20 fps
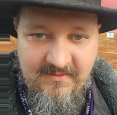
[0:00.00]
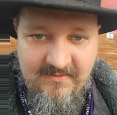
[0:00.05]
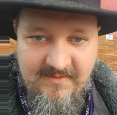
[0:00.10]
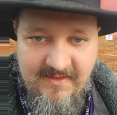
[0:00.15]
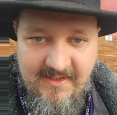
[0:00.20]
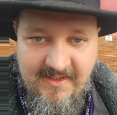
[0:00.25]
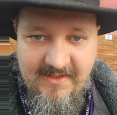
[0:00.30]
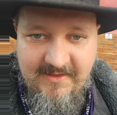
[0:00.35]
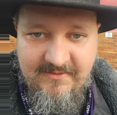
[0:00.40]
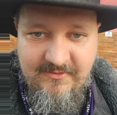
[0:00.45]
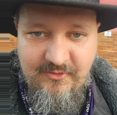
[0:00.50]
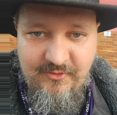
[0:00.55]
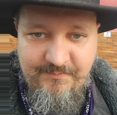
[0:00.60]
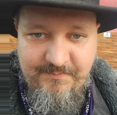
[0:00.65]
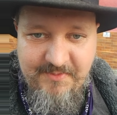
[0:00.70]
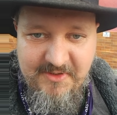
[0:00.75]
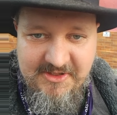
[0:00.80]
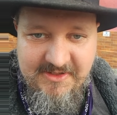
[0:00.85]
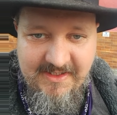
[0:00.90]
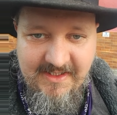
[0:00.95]
Der Ehrenrund
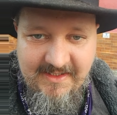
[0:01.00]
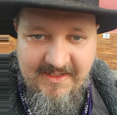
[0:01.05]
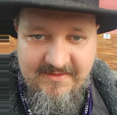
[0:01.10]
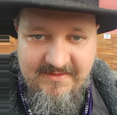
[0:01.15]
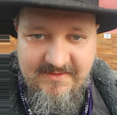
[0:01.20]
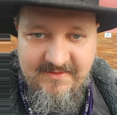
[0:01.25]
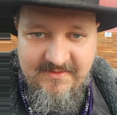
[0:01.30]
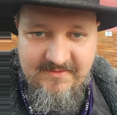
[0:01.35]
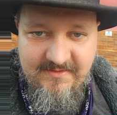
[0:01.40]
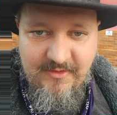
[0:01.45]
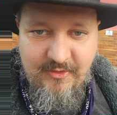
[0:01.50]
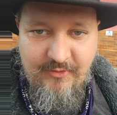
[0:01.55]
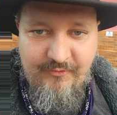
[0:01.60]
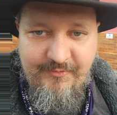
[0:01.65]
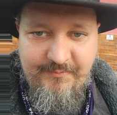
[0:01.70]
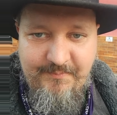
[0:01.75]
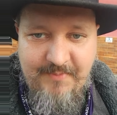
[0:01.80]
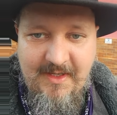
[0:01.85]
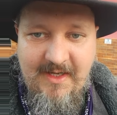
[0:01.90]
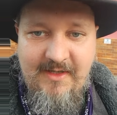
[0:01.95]
besteht. Die
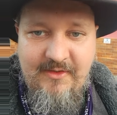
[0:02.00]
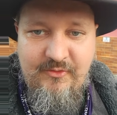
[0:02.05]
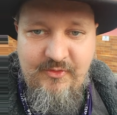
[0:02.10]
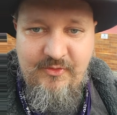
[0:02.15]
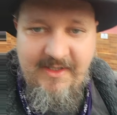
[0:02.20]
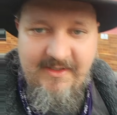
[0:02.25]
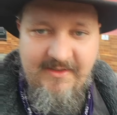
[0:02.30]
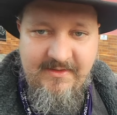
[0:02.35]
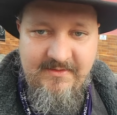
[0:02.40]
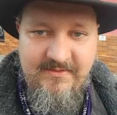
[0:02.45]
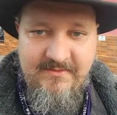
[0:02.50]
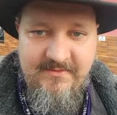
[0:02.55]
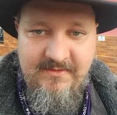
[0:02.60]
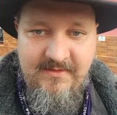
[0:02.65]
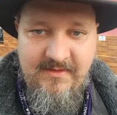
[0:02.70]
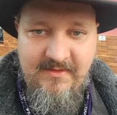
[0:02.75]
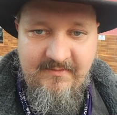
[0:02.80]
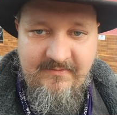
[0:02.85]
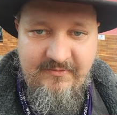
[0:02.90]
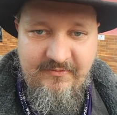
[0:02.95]
Offenbarungen,
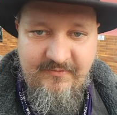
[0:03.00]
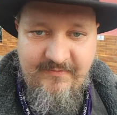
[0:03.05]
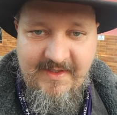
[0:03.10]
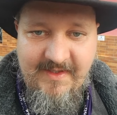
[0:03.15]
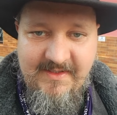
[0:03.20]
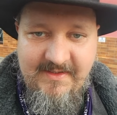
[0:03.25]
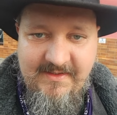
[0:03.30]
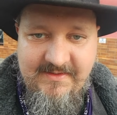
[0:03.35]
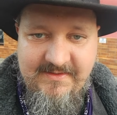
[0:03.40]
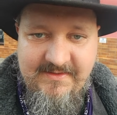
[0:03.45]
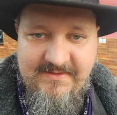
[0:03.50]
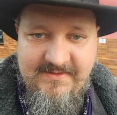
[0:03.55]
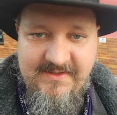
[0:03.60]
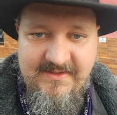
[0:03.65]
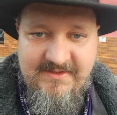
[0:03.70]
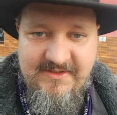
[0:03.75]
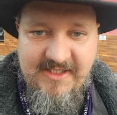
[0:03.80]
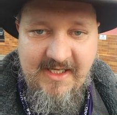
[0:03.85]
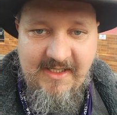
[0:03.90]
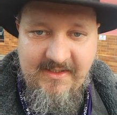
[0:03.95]
soweit ich sie
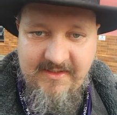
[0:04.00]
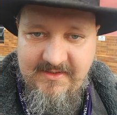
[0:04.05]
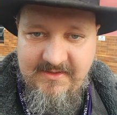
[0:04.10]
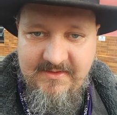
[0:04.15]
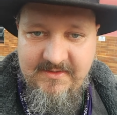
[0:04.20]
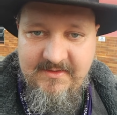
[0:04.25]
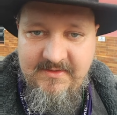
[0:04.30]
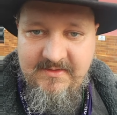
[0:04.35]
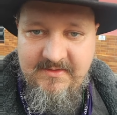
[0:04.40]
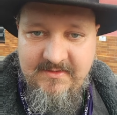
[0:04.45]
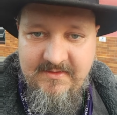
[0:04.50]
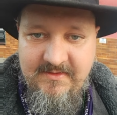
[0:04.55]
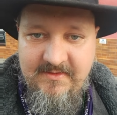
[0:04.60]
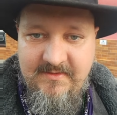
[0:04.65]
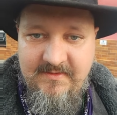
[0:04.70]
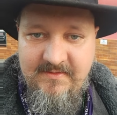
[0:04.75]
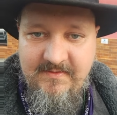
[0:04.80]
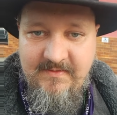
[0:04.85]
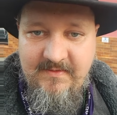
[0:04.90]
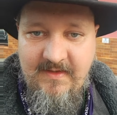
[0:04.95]
check,
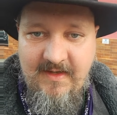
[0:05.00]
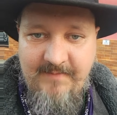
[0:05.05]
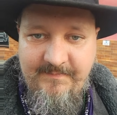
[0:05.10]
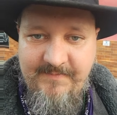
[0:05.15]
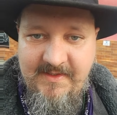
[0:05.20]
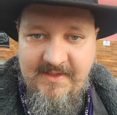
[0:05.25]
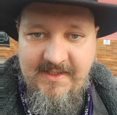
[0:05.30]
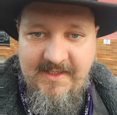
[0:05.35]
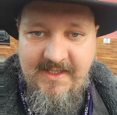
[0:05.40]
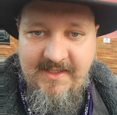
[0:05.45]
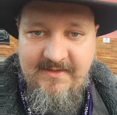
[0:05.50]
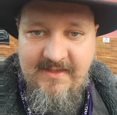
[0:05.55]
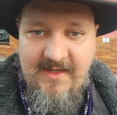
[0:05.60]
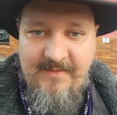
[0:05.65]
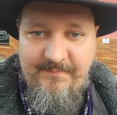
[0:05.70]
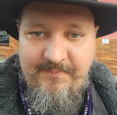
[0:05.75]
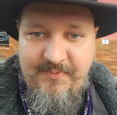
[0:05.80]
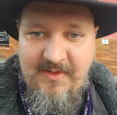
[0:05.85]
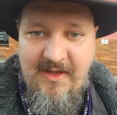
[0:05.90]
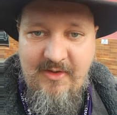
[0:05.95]
haben den
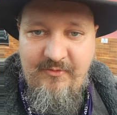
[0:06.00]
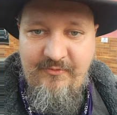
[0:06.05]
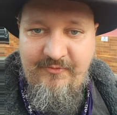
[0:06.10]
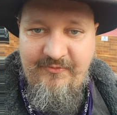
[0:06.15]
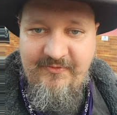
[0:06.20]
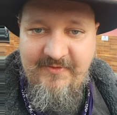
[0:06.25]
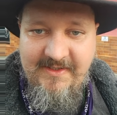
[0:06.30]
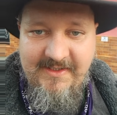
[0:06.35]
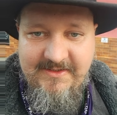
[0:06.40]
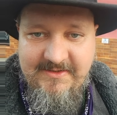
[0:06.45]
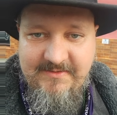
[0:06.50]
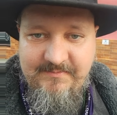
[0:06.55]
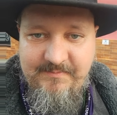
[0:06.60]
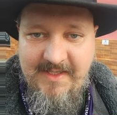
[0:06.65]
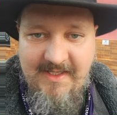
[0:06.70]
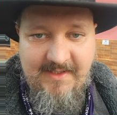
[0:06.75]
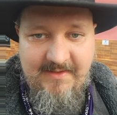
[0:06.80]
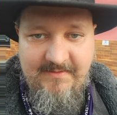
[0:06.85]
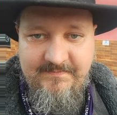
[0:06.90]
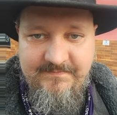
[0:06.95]
Erdablauf nicht mehr.